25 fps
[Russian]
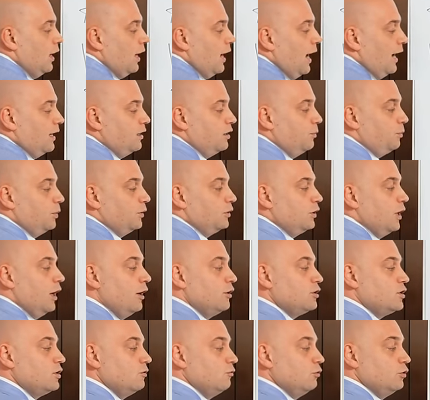они
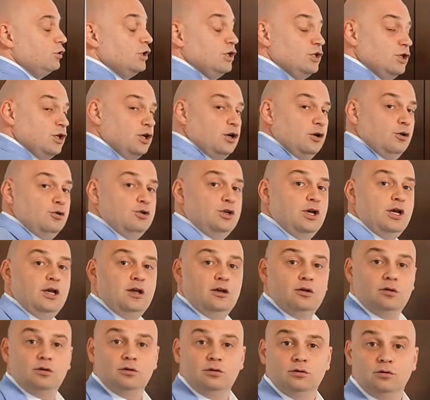пытаются вот этих
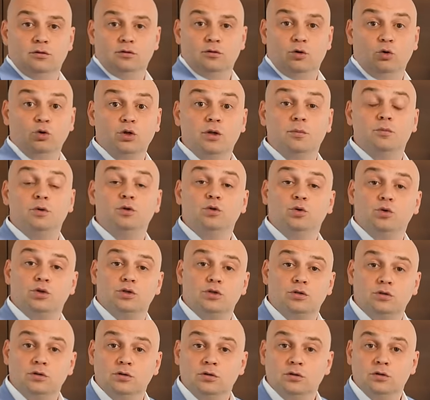людей
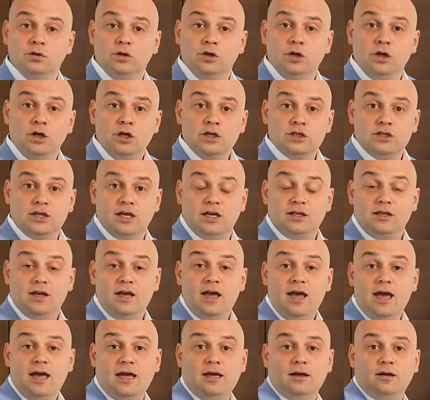улыбнуть. Сказать,
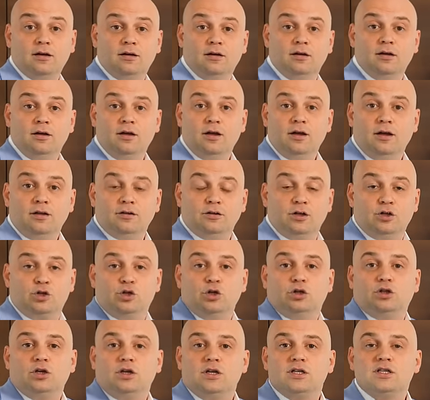эй, да
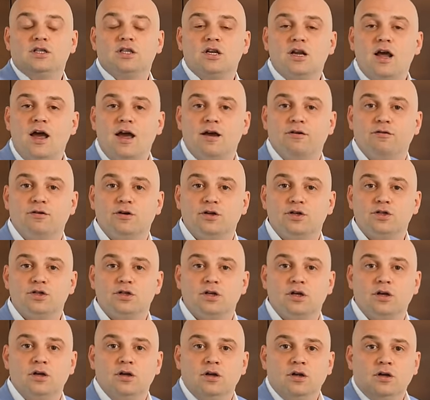что ты
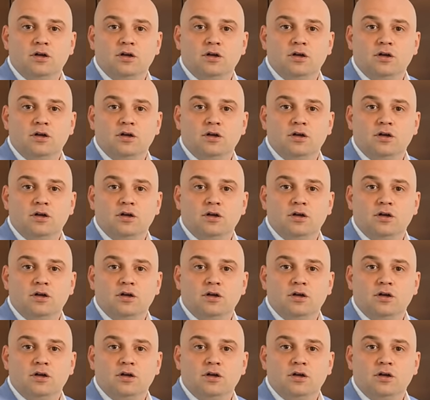расстраиваешься?